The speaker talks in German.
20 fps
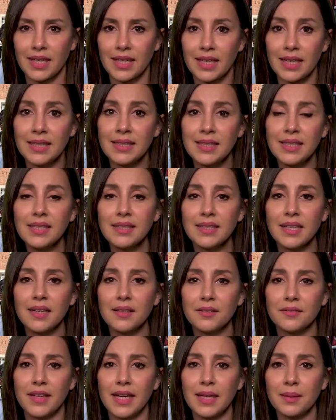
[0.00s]
In
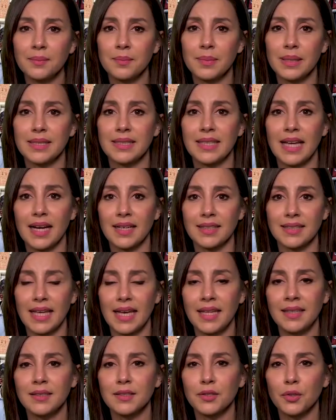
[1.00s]
dieser werden bis
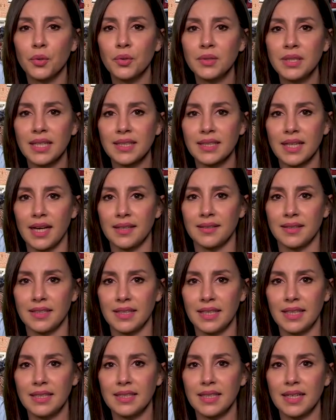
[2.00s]
Jahresende
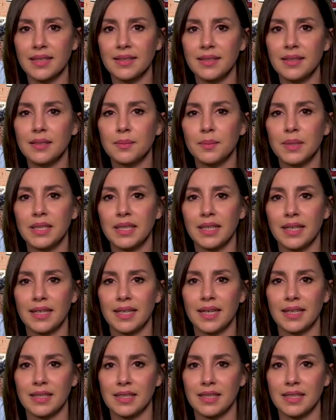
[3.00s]
130 E-Taxis mit den
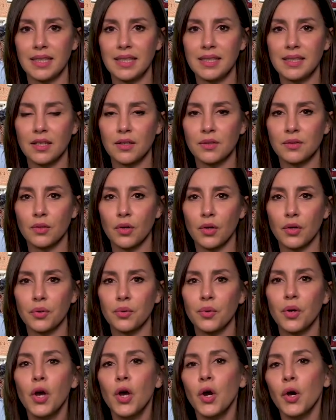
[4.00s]
genannten 10.000
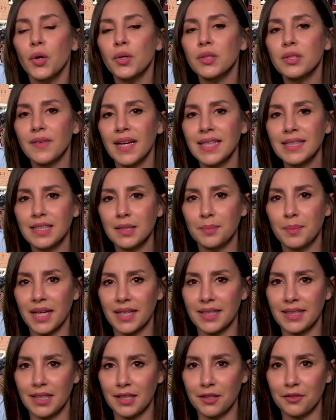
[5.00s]
Euro und 20
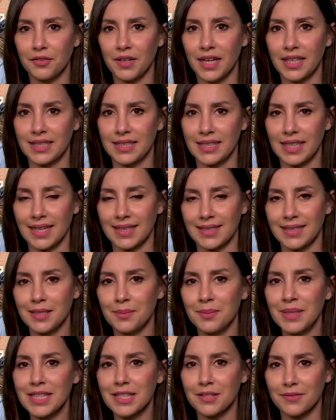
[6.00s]
barrierefreie Taxis
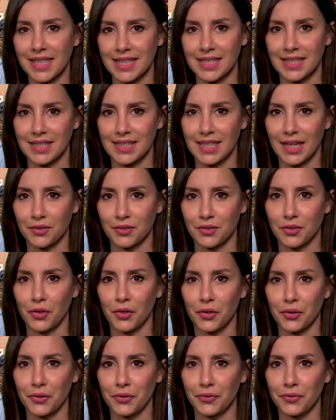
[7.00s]
mit 20.000
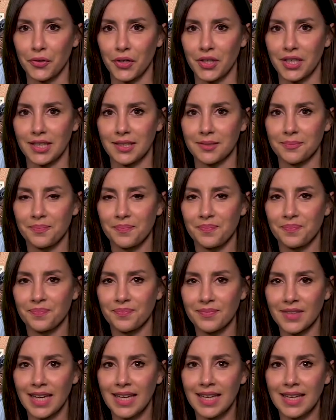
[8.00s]
Euro gefördert.
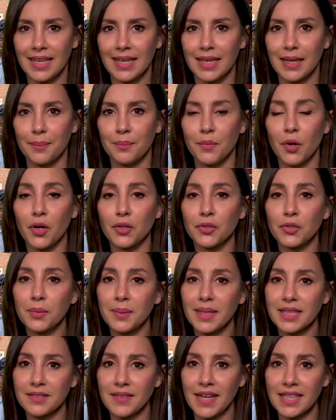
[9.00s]
Im
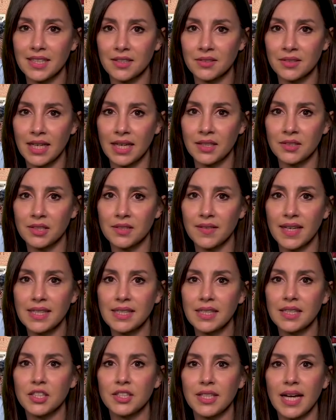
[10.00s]
Oktober
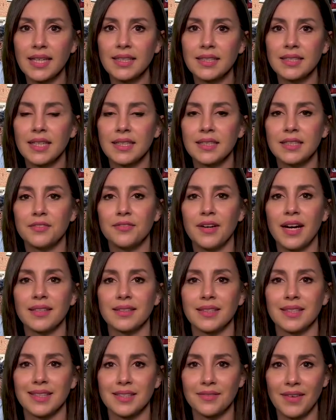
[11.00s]
2021 startet dann die
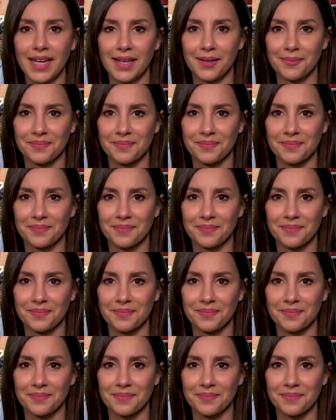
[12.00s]
Phase 2.